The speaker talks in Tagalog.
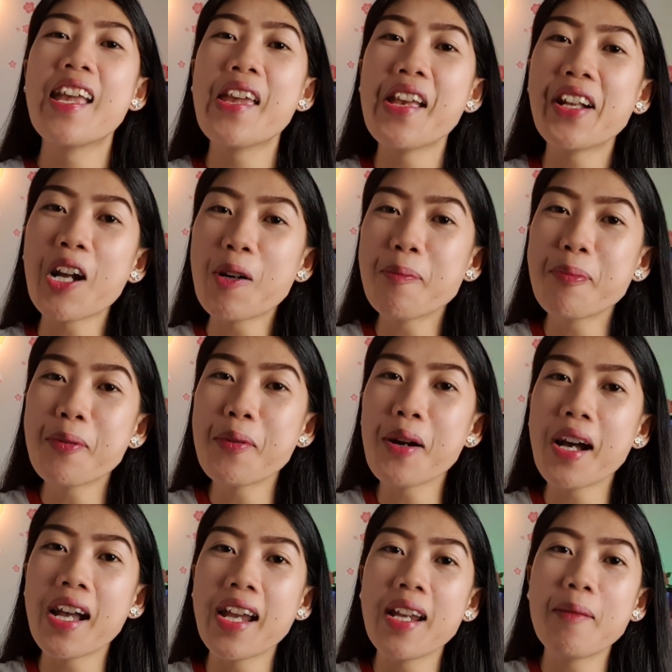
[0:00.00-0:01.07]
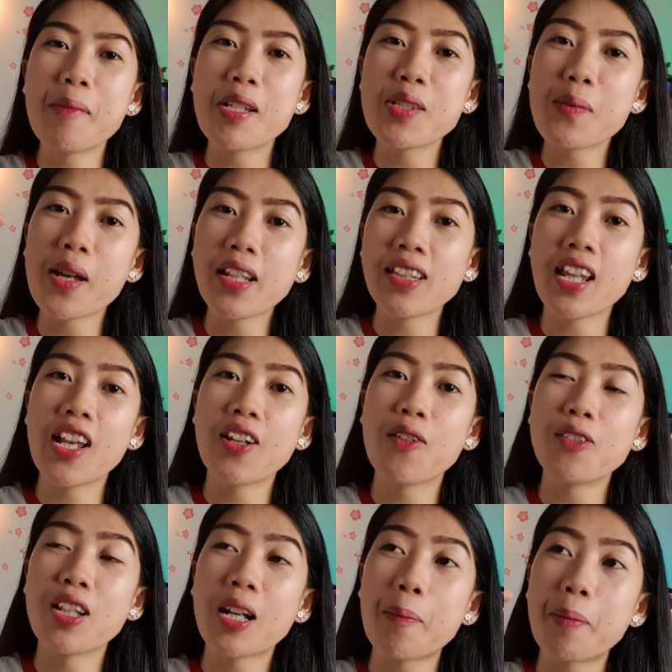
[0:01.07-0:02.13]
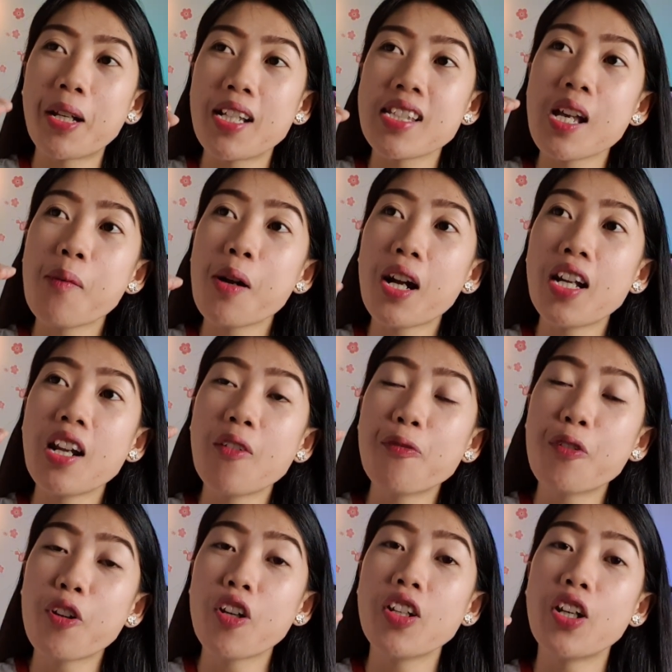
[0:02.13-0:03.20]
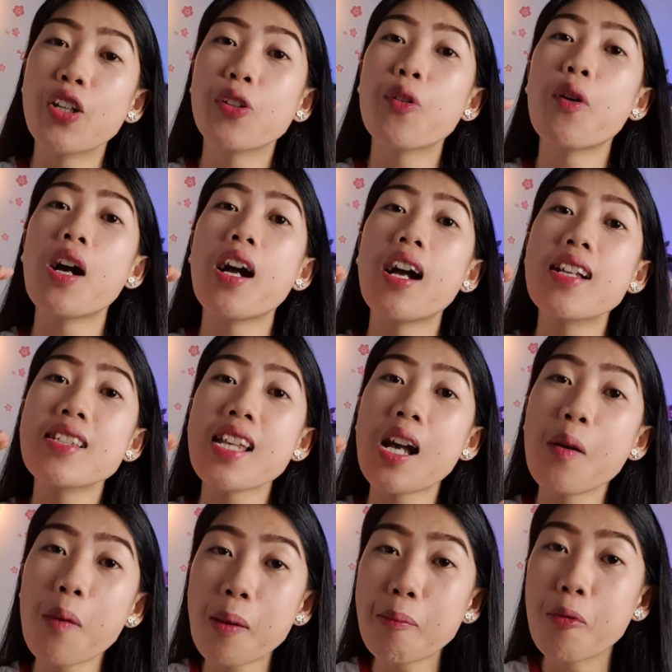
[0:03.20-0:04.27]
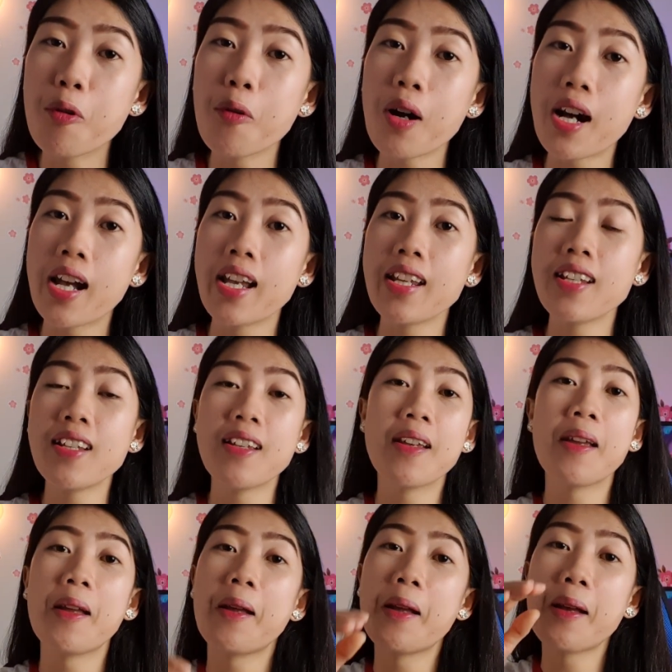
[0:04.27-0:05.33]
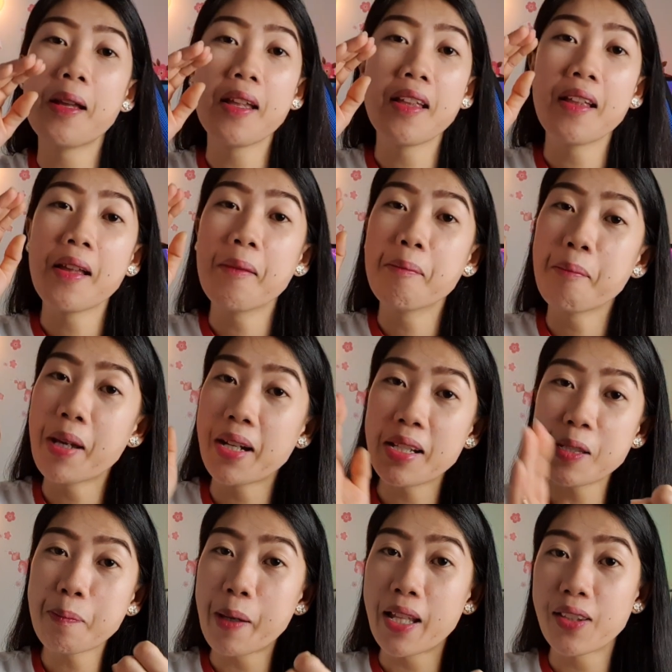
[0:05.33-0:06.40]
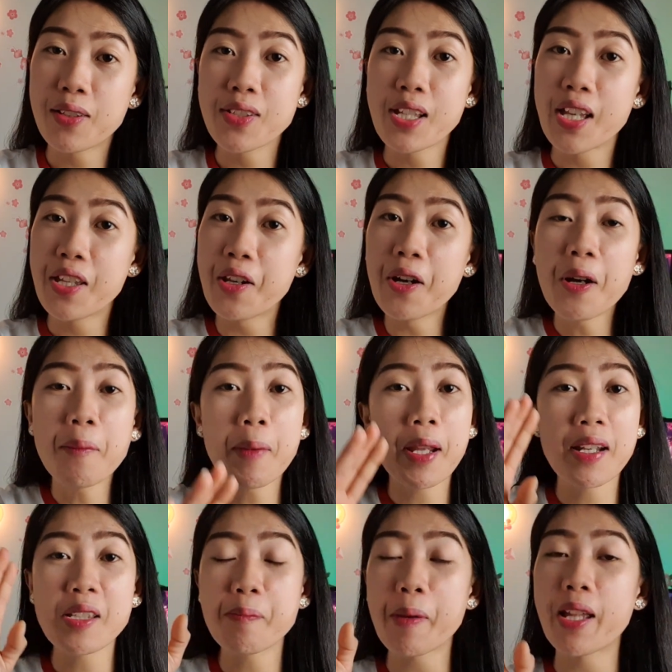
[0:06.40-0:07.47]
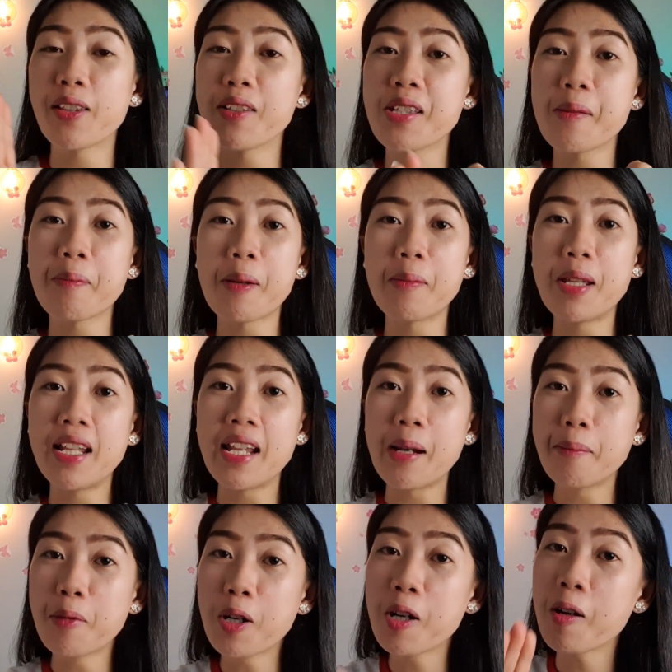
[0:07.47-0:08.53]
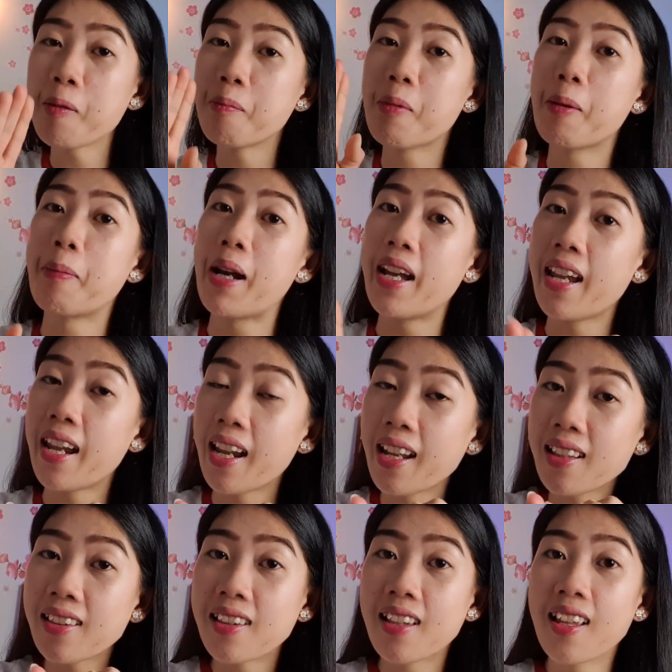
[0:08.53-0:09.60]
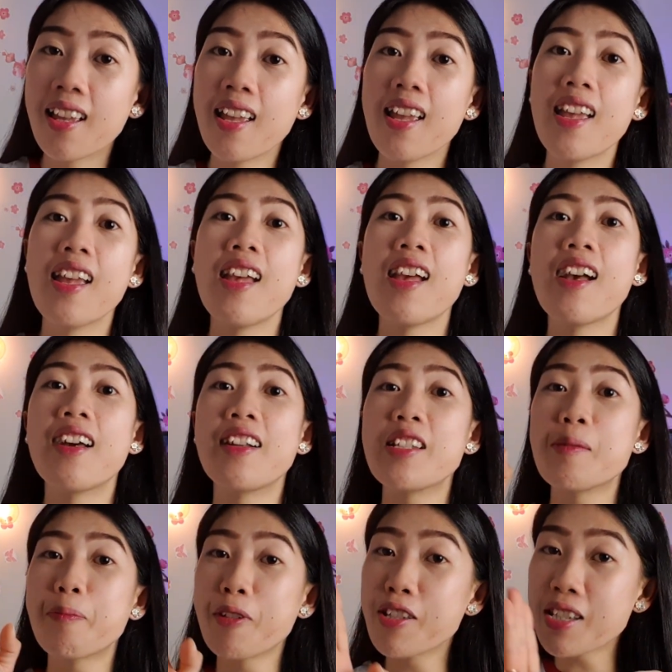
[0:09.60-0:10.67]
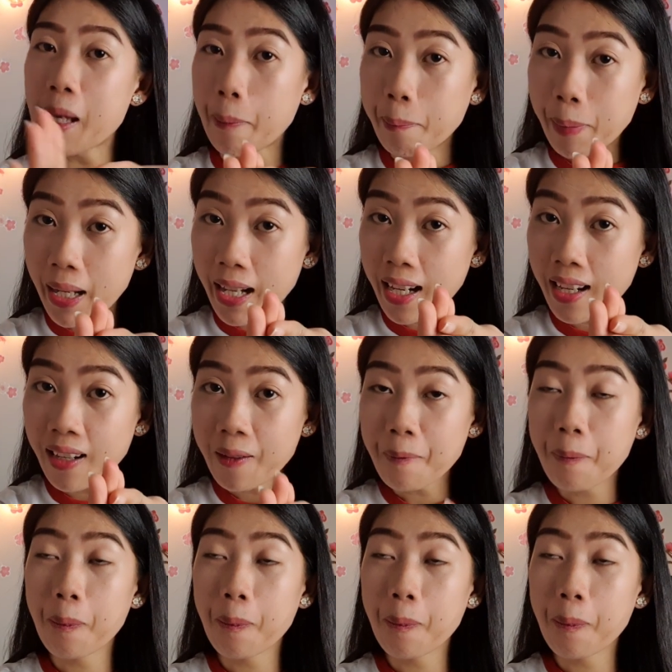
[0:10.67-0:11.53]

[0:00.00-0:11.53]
Ikaw po ay maswerte kung nakapag-asawa ka ng foreigner kung ang asawa mo ay may respeto sa iyo, may respeto sa pamilya mo, mabait, responsable,